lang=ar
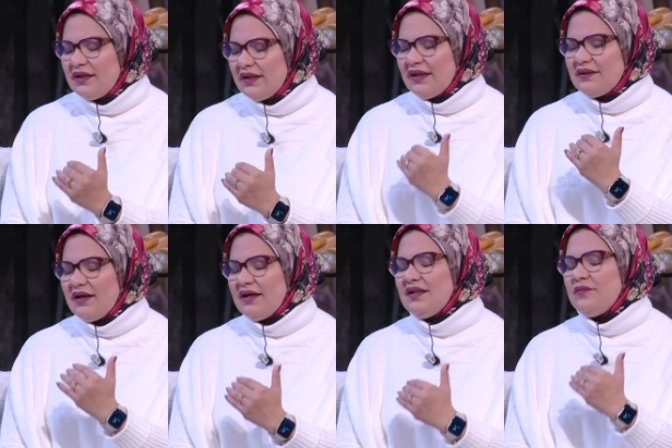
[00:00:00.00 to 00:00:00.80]

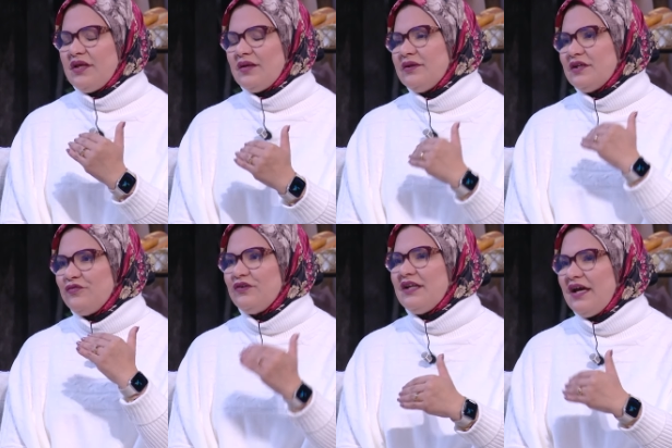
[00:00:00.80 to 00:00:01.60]
الكاتاراكت المياه البيضاء
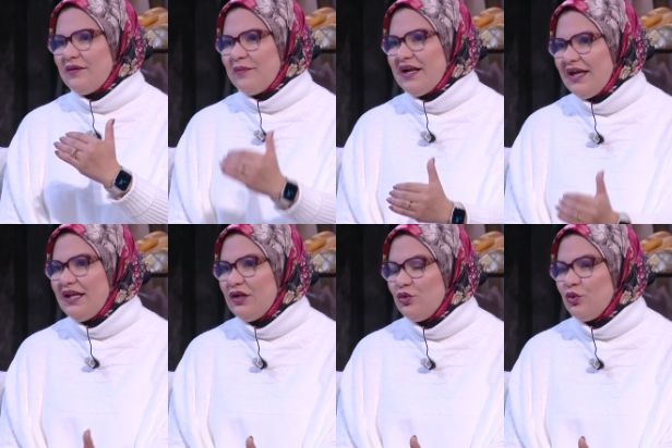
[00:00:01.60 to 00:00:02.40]
في المراحل
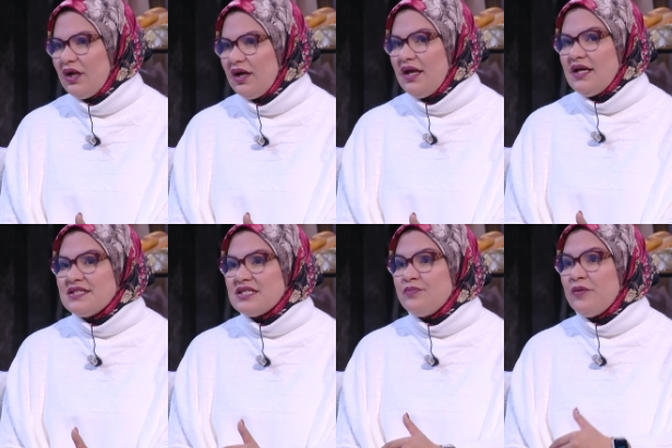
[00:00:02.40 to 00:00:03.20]
الاولى
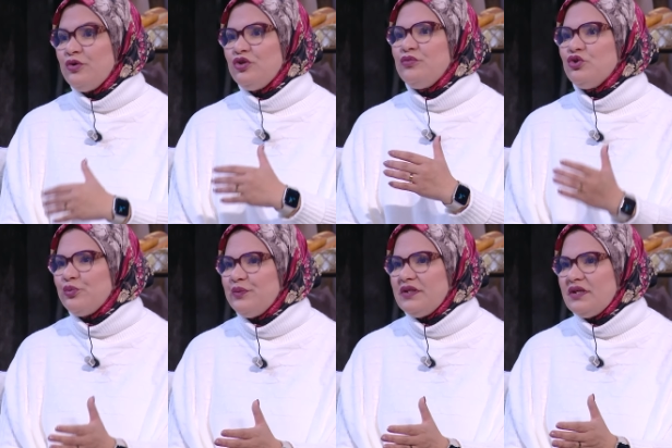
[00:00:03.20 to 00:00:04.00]
تسبب الميوبي
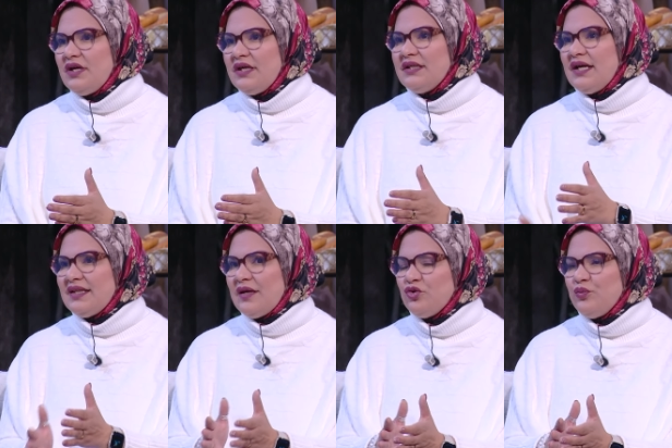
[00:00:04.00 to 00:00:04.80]
ميوبي يعني هاد
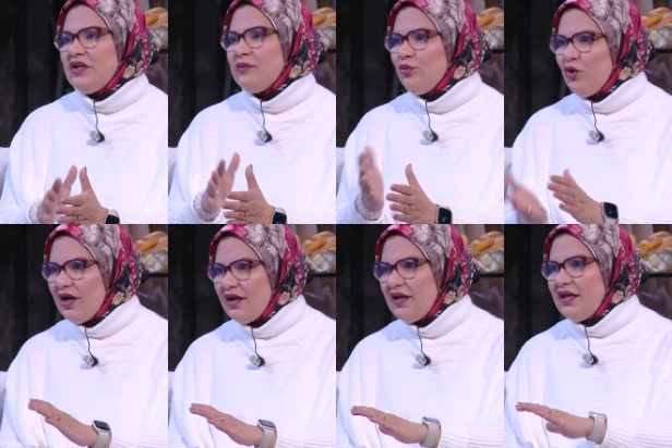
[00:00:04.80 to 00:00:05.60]
لا ميوبي الموا
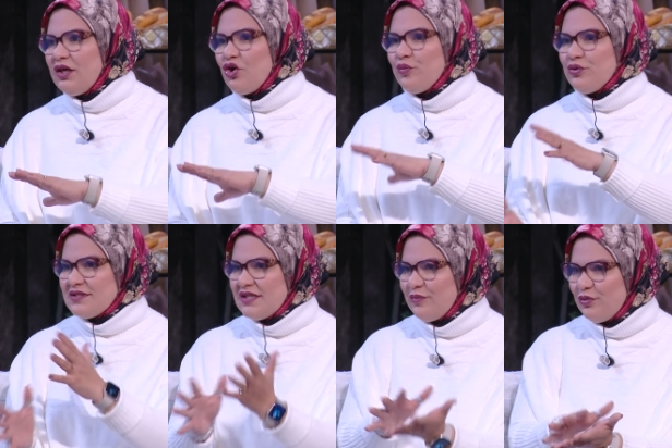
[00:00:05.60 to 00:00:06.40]

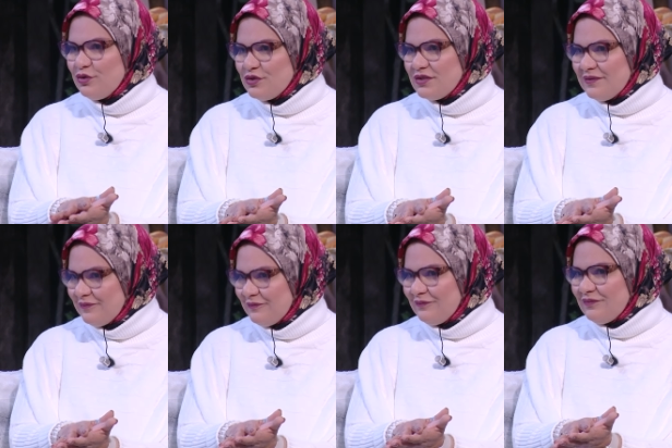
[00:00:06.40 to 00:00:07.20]
يكونبونسي البلوس
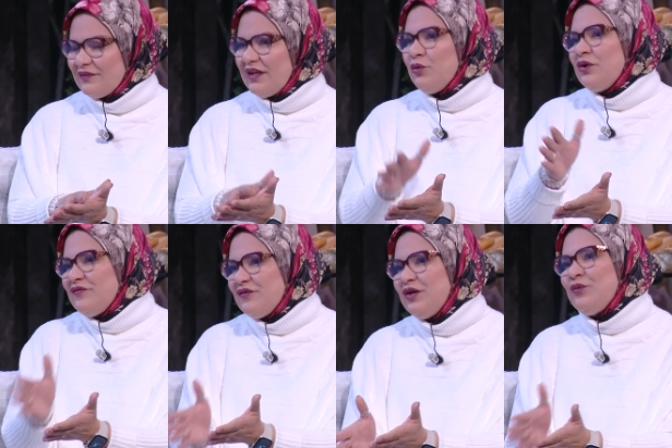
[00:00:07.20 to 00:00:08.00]
يولي
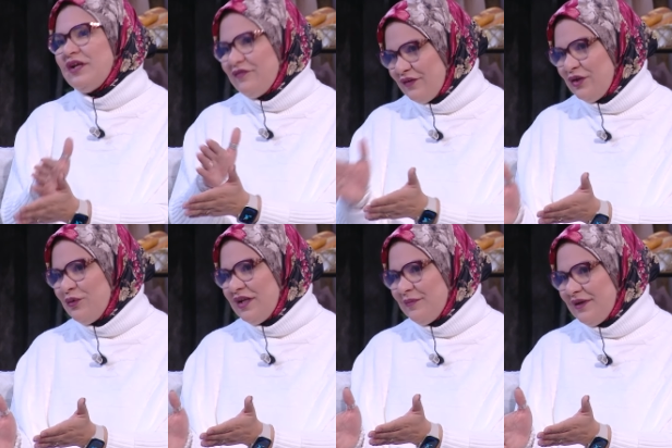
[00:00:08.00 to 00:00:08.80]
يولي
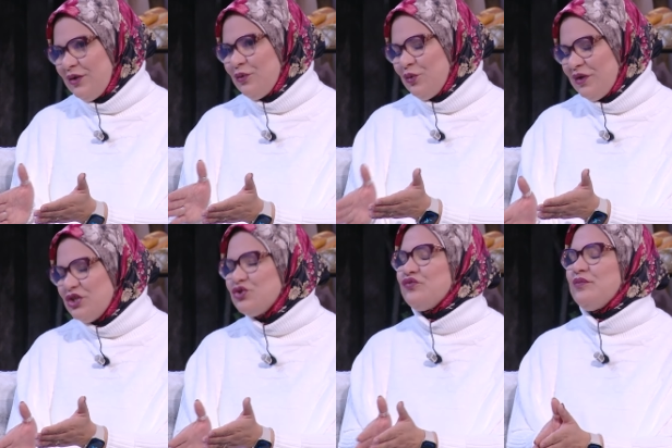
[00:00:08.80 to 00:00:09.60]
يولي يولي
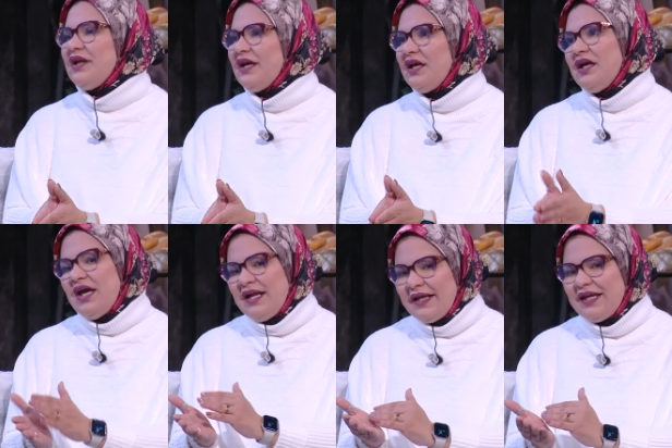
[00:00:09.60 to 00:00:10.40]
يشوف مليح
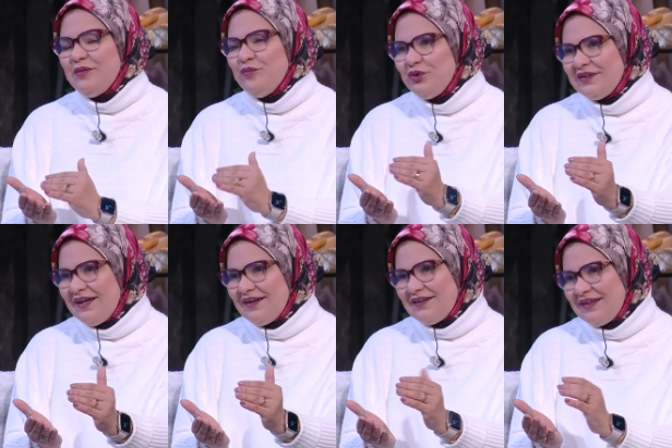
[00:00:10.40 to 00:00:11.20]
لكن مده
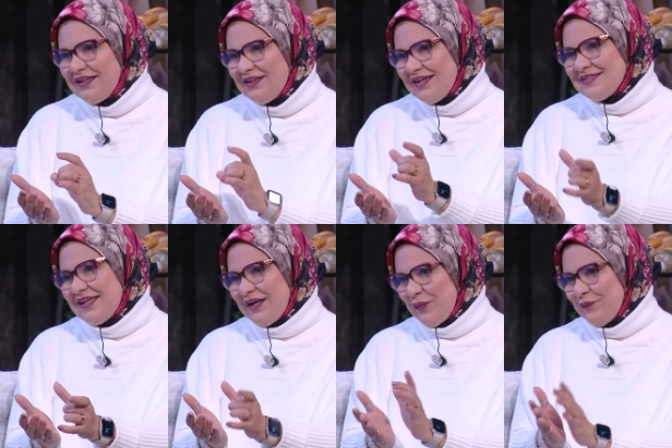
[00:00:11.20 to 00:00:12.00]
يعني
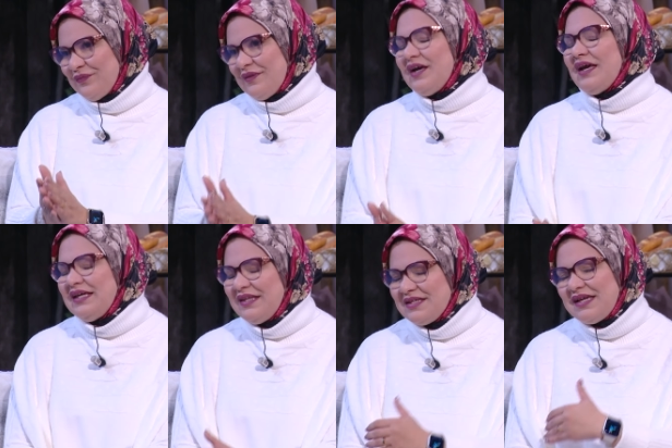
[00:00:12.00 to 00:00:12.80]
قصيره exact.
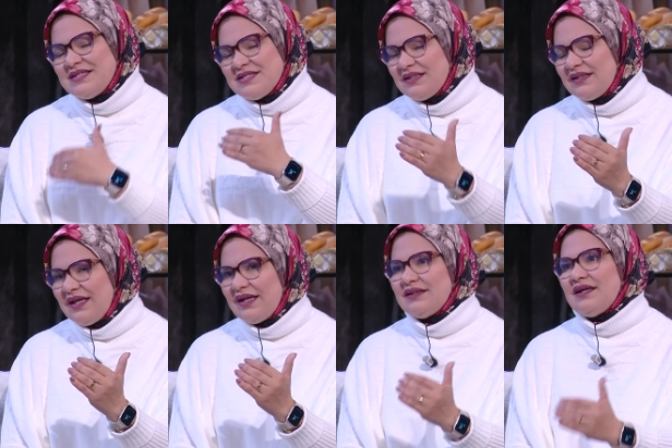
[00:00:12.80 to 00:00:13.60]
اذا كان زادت لا
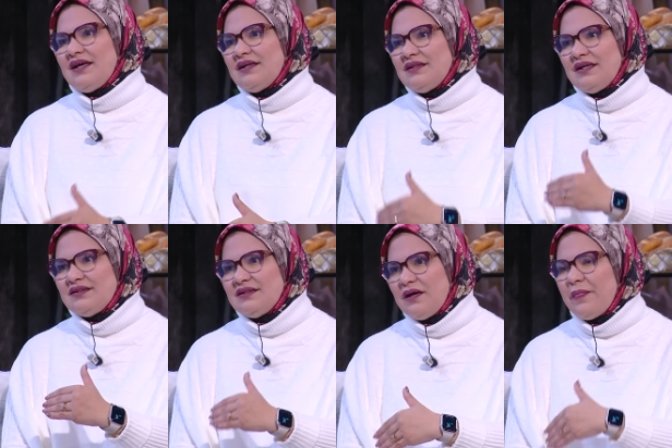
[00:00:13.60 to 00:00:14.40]
كاتاراكت
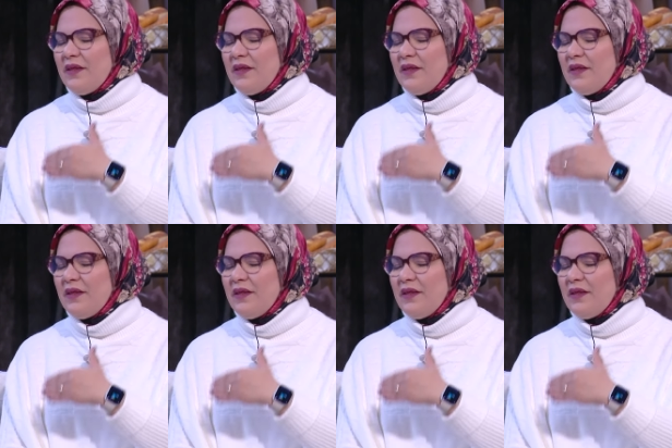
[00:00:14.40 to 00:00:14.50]
هذه